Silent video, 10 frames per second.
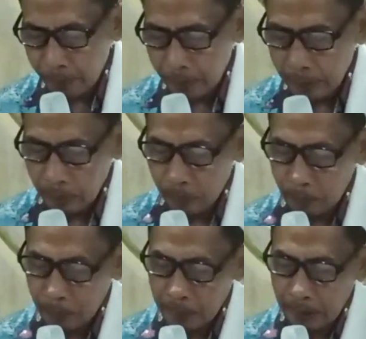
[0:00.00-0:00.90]
jadi
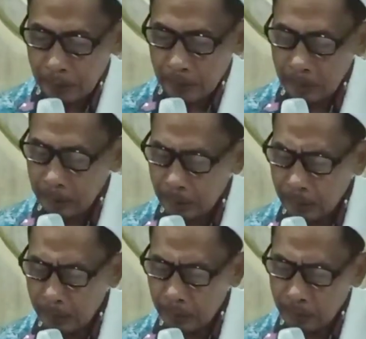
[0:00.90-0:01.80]
upama jadi-jadi
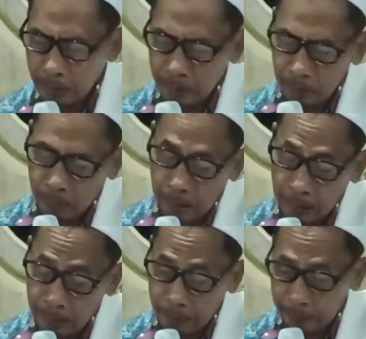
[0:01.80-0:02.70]
ciri
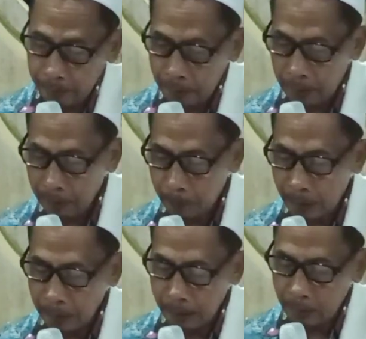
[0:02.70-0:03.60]
diulang
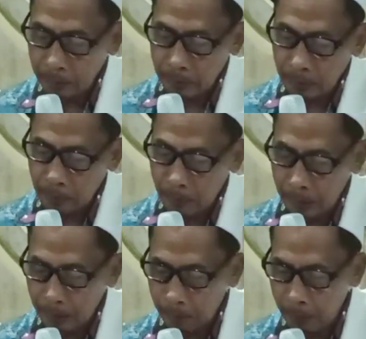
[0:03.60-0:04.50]
alibatan ini
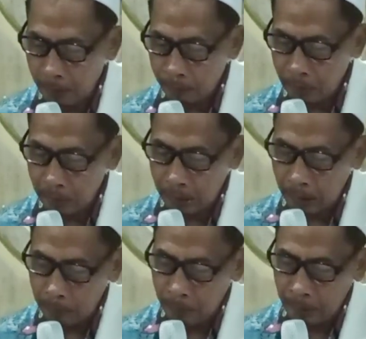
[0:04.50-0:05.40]
bangga bak
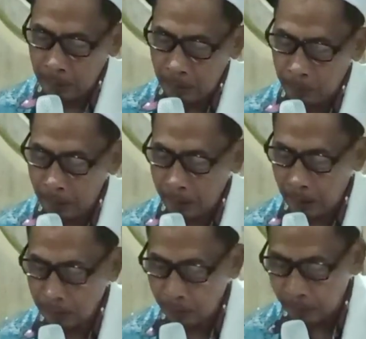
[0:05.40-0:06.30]
fatka pak bak
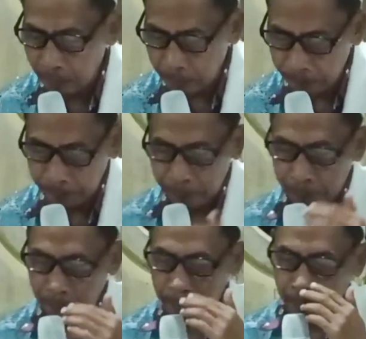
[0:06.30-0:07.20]
kasro
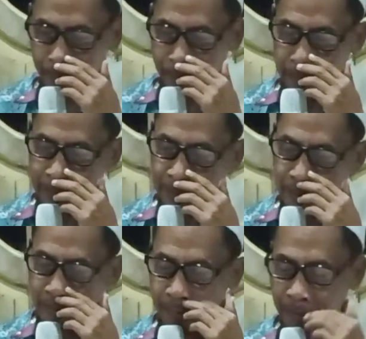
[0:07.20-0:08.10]

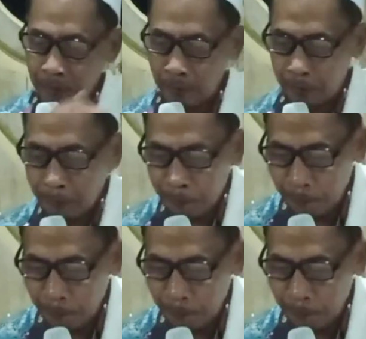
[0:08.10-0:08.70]
bi diwoco